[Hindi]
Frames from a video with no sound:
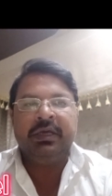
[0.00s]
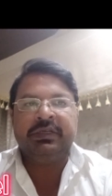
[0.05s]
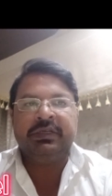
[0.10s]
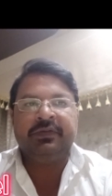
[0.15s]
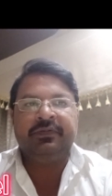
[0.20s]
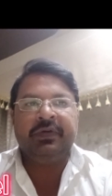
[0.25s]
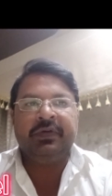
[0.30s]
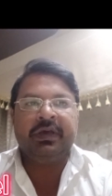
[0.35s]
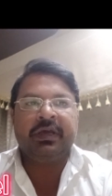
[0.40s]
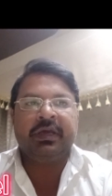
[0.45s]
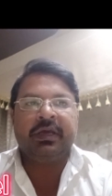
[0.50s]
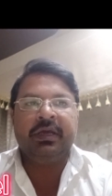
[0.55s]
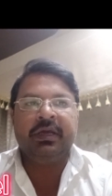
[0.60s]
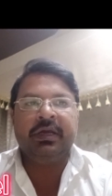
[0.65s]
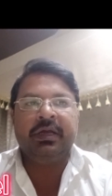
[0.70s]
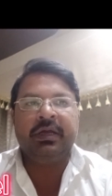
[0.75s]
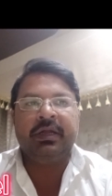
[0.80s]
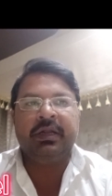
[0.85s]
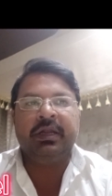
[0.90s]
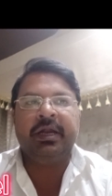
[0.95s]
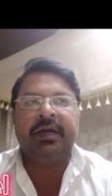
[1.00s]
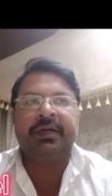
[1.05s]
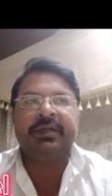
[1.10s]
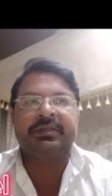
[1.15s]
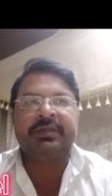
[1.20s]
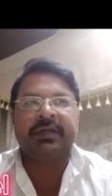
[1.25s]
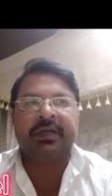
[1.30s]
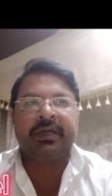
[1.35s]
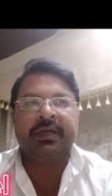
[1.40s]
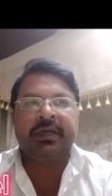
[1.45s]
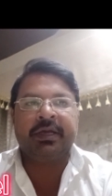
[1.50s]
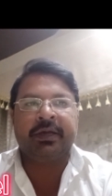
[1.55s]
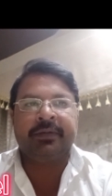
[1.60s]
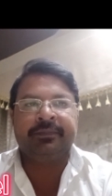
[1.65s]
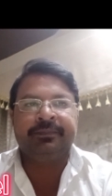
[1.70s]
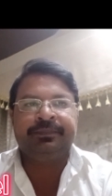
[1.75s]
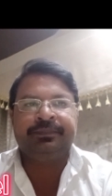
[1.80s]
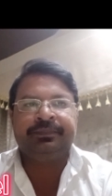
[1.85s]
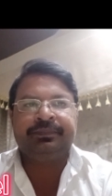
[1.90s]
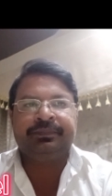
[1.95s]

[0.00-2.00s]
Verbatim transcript: इस वीक की लेटेस्ट रही है